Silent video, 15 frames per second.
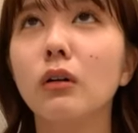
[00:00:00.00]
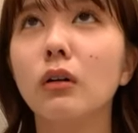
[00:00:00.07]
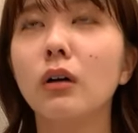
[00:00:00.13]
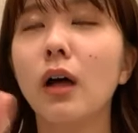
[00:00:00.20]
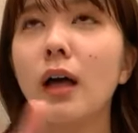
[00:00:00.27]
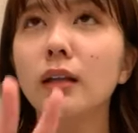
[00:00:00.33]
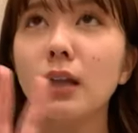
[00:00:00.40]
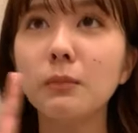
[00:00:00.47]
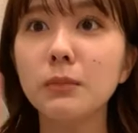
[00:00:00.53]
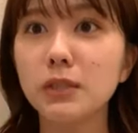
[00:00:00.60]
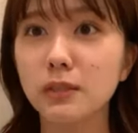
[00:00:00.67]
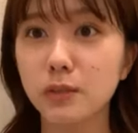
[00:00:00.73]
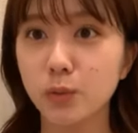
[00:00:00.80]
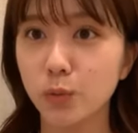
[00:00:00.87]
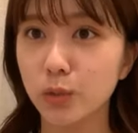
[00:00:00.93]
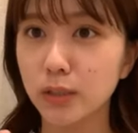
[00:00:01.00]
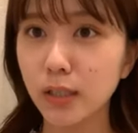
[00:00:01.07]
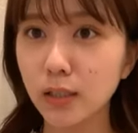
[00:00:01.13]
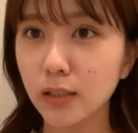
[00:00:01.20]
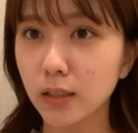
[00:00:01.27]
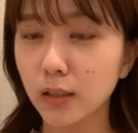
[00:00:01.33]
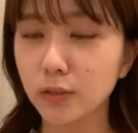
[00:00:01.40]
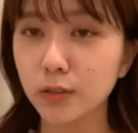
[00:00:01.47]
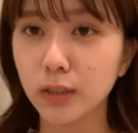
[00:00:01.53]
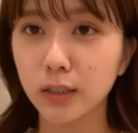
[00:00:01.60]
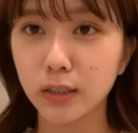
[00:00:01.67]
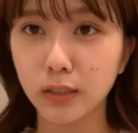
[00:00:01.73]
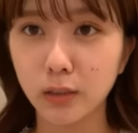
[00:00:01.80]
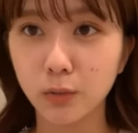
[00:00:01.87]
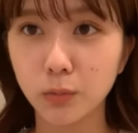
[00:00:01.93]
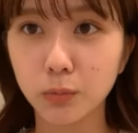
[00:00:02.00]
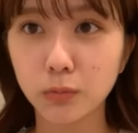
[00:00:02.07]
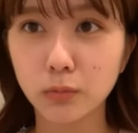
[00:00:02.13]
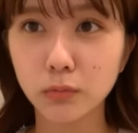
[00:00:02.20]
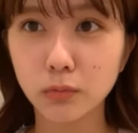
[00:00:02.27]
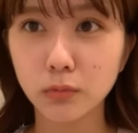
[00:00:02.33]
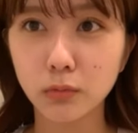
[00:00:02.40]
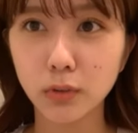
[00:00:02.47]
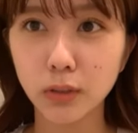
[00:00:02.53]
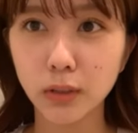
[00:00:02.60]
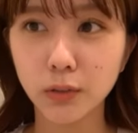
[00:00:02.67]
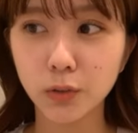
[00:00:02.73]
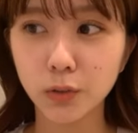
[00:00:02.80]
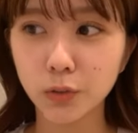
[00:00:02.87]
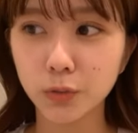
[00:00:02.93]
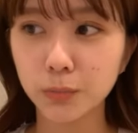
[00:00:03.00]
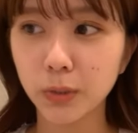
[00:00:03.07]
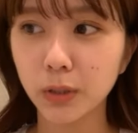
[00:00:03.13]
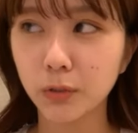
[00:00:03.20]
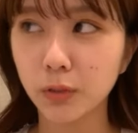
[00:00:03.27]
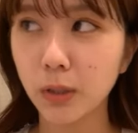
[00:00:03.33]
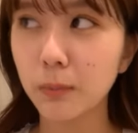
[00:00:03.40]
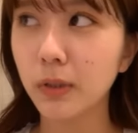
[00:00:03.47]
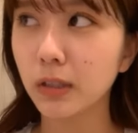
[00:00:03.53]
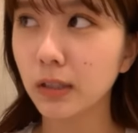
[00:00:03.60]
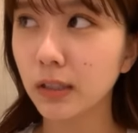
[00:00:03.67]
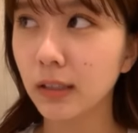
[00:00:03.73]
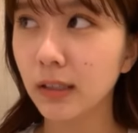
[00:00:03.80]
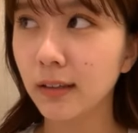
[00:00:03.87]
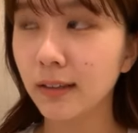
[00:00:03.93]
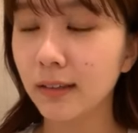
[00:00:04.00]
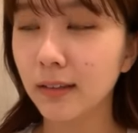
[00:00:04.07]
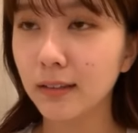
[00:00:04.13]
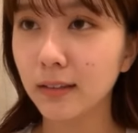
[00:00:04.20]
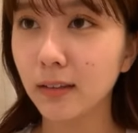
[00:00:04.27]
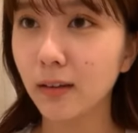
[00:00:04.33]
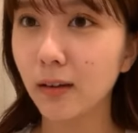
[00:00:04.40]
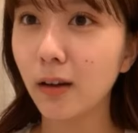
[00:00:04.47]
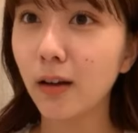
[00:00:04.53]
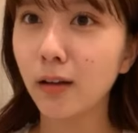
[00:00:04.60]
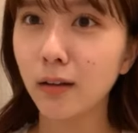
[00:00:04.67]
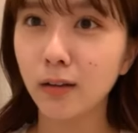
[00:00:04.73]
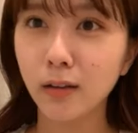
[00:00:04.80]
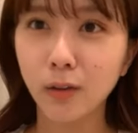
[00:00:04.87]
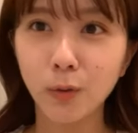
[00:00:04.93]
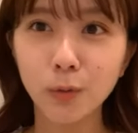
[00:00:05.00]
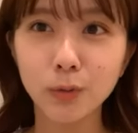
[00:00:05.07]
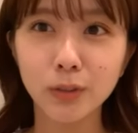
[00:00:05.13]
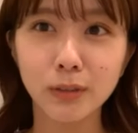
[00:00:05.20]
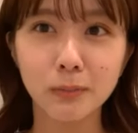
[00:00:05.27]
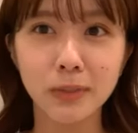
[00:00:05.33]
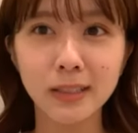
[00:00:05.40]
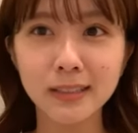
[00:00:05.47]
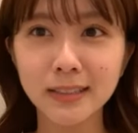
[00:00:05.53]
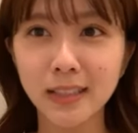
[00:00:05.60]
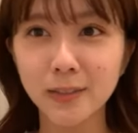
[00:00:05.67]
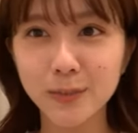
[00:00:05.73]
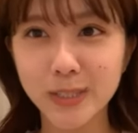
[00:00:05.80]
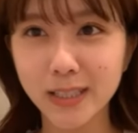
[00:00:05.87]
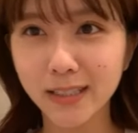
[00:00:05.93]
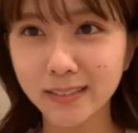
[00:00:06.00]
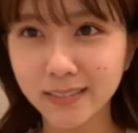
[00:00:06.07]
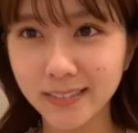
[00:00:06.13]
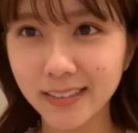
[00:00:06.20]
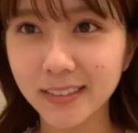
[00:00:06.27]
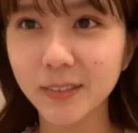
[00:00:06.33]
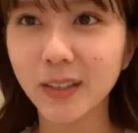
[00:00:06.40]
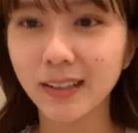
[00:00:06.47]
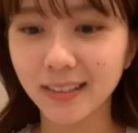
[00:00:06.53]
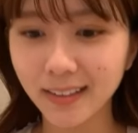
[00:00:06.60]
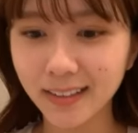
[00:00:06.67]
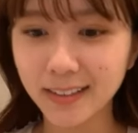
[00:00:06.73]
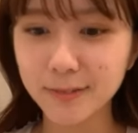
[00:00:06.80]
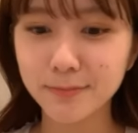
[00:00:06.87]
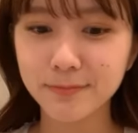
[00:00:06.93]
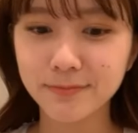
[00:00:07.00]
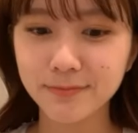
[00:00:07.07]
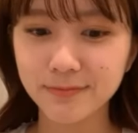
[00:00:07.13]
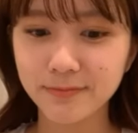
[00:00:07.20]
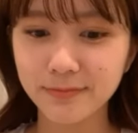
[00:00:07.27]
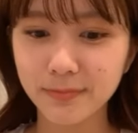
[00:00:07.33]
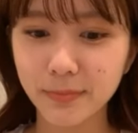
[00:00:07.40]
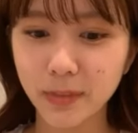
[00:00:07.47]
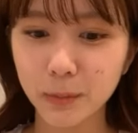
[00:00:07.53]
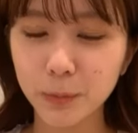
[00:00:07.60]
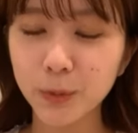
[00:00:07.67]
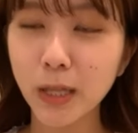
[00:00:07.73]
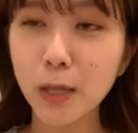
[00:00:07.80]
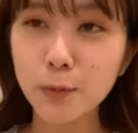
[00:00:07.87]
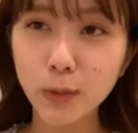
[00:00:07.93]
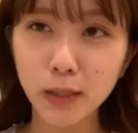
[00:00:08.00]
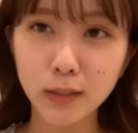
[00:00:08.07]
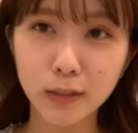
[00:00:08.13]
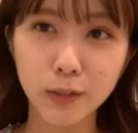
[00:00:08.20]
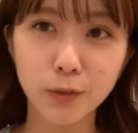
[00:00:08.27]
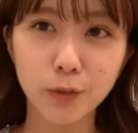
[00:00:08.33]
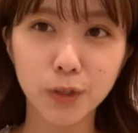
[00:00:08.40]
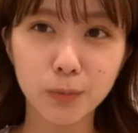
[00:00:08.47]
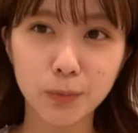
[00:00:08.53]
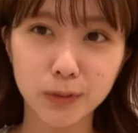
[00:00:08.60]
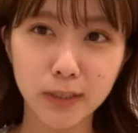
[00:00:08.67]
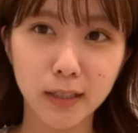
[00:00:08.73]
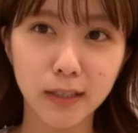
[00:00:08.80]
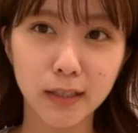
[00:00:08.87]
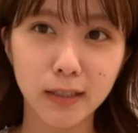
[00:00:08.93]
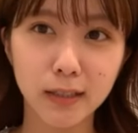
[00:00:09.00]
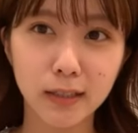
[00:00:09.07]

花道の下に隠れてたの1曲目のためにだから本当に皆さんの近くにいるから舞台裏っていうよりもさ